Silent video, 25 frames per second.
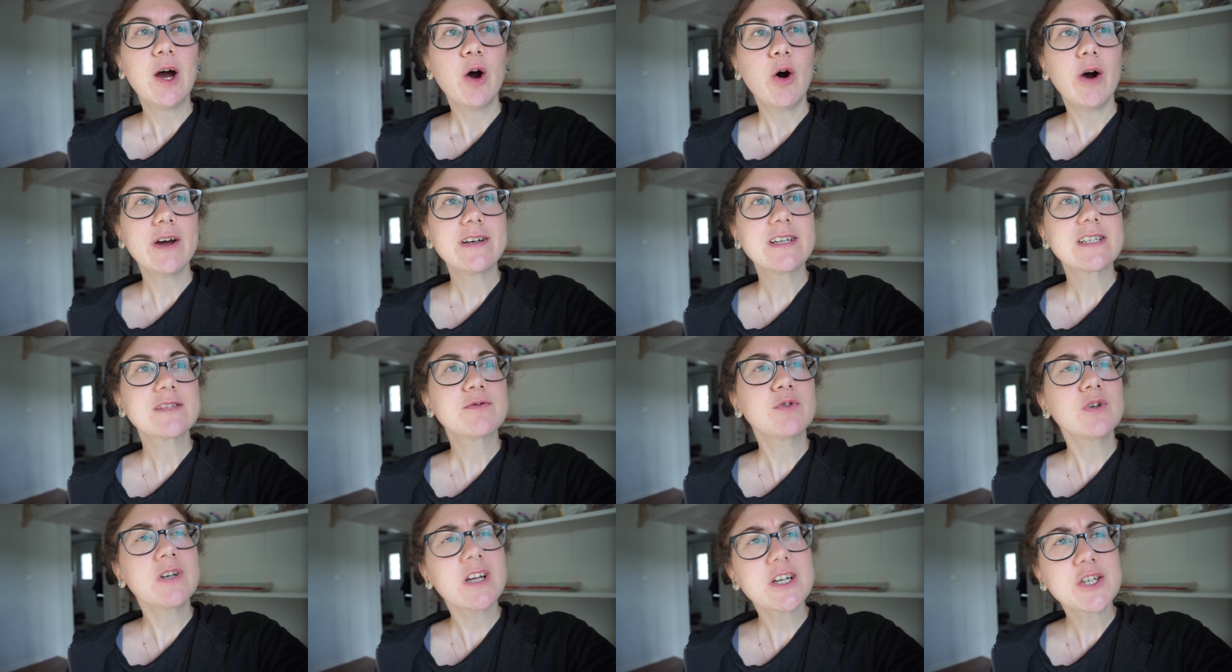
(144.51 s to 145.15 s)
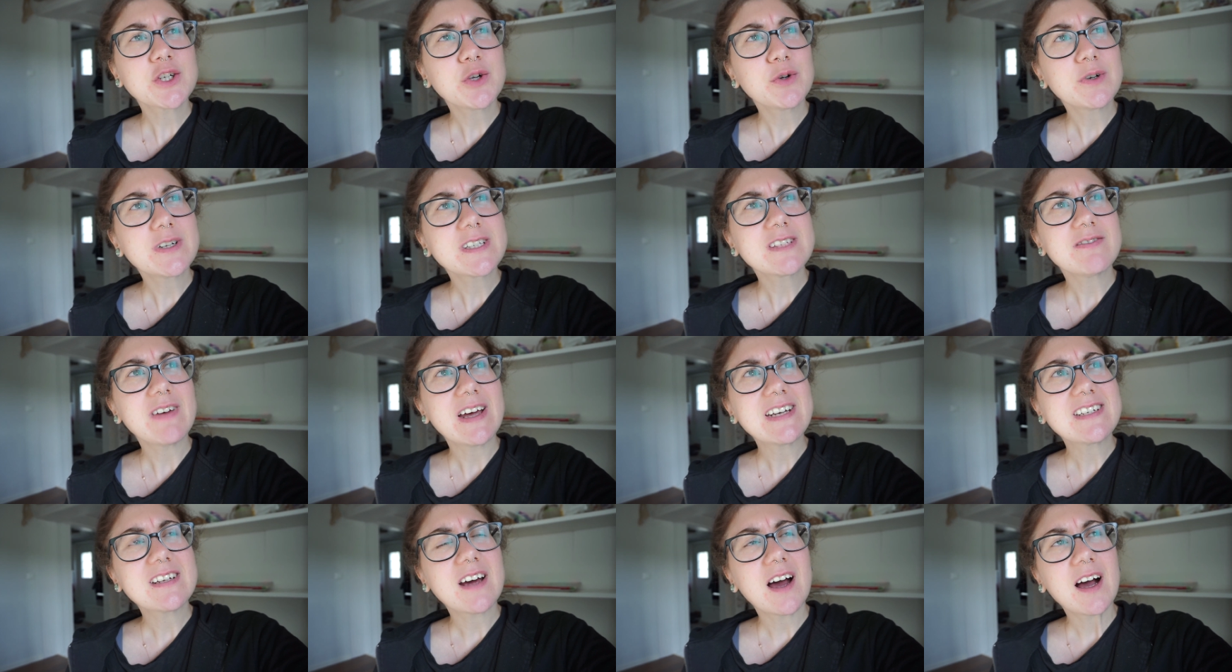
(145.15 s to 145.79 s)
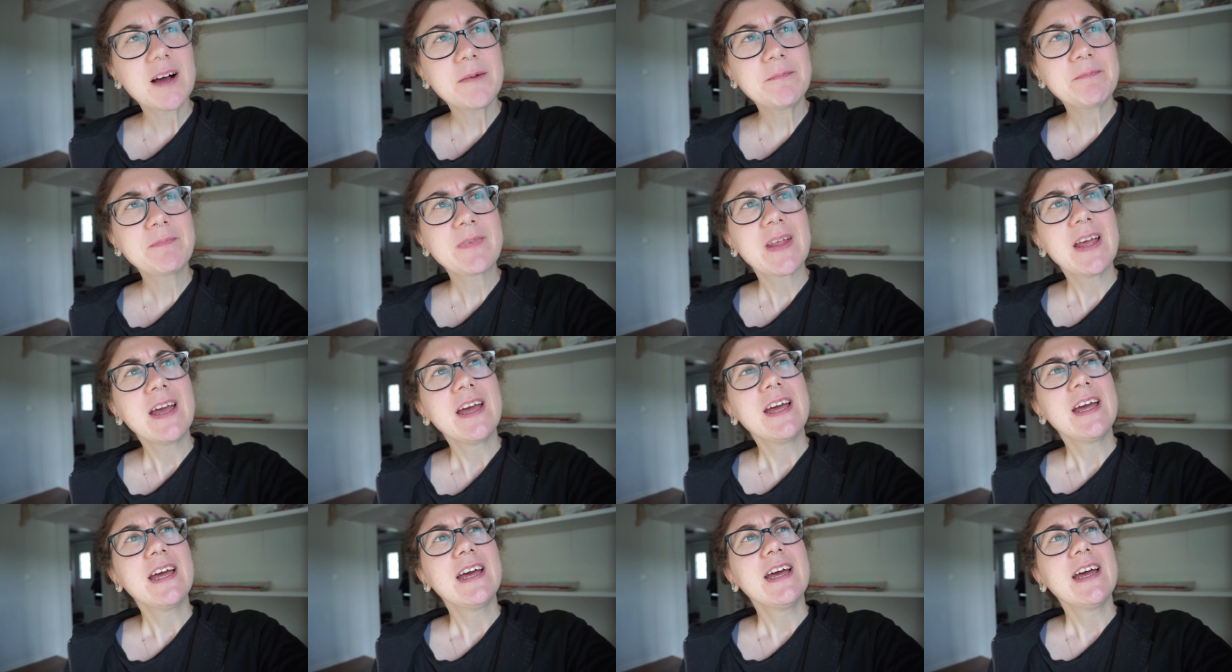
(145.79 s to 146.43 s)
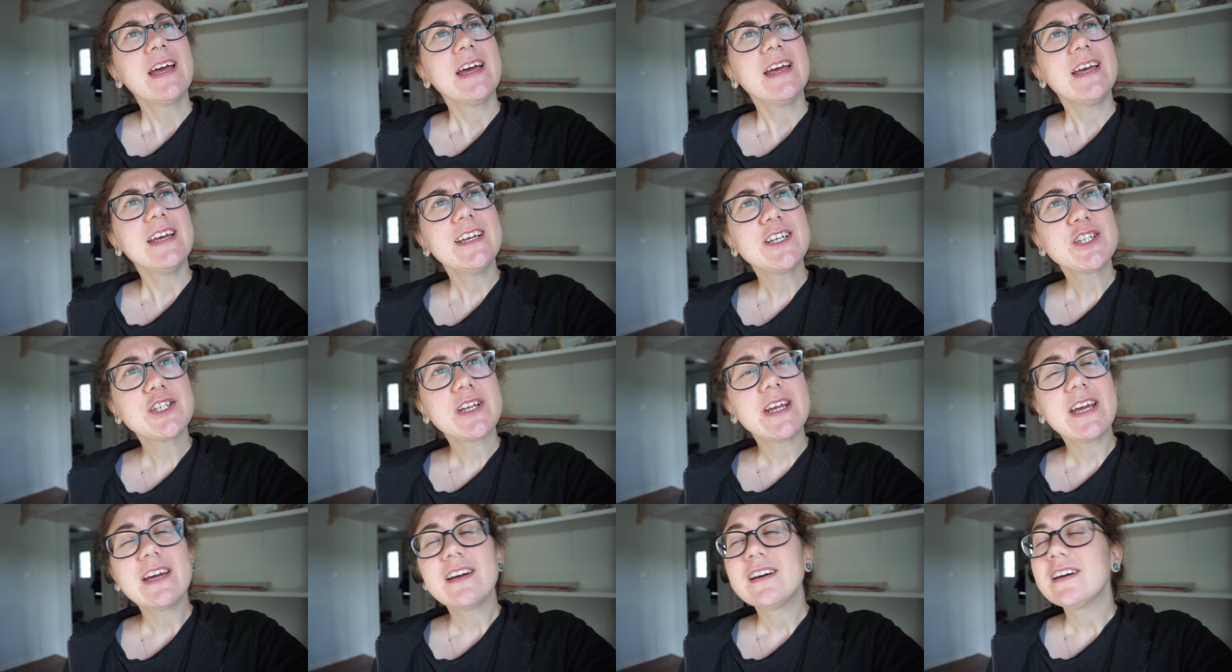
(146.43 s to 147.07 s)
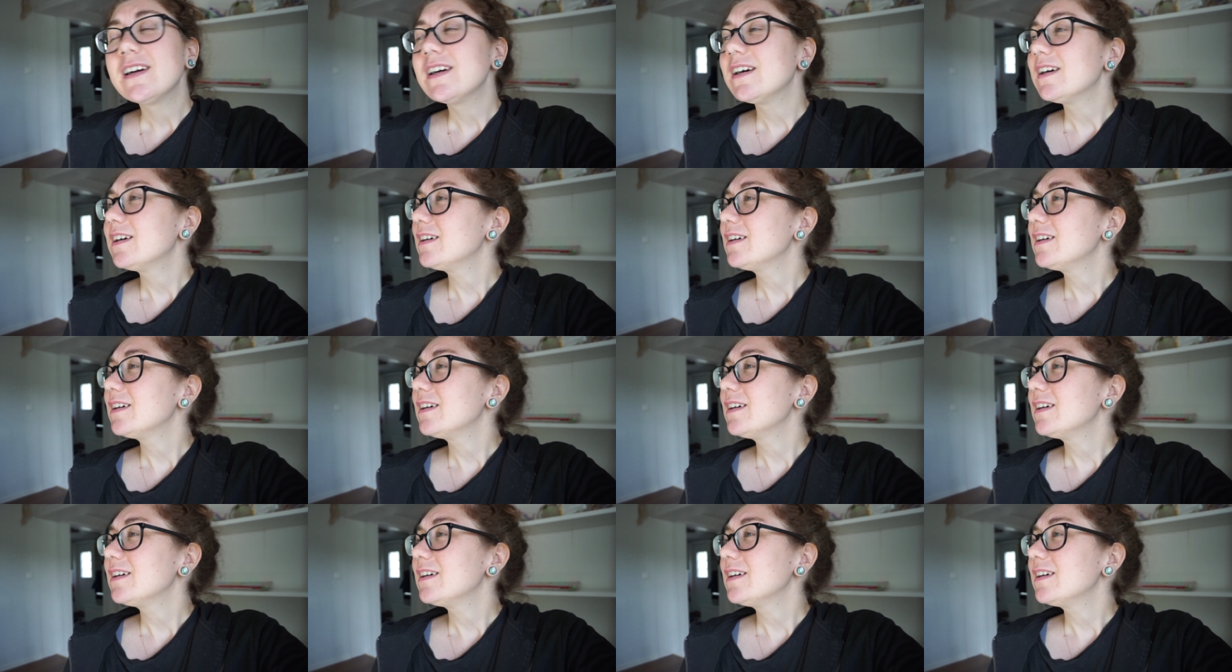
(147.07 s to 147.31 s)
Heute ist wunderschönes Wetter. Ich stehe